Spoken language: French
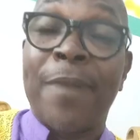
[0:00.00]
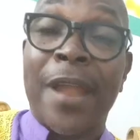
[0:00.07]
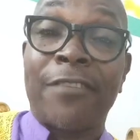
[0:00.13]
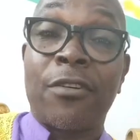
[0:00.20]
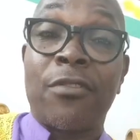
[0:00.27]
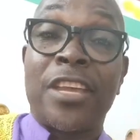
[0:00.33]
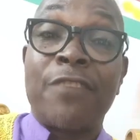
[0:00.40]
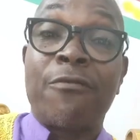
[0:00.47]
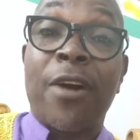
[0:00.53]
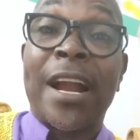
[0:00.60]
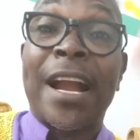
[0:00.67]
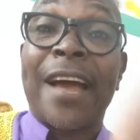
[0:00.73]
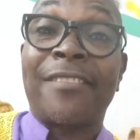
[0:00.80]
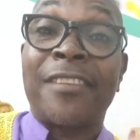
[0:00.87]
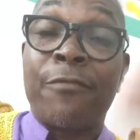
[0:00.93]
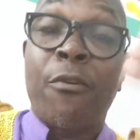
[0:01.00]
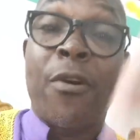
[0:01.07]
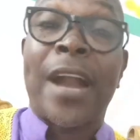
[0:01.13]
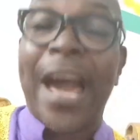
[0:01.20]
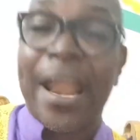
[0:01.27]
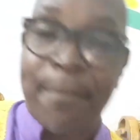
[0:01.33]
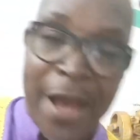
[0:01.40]
vibrations, qui vont casser
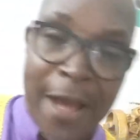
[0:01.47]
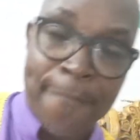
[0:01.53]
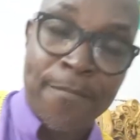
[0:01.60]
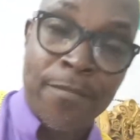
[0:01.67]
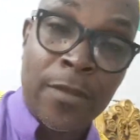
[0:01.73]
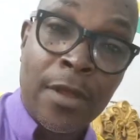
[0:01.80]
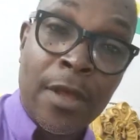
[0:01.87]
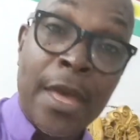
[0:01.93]
vos karmas.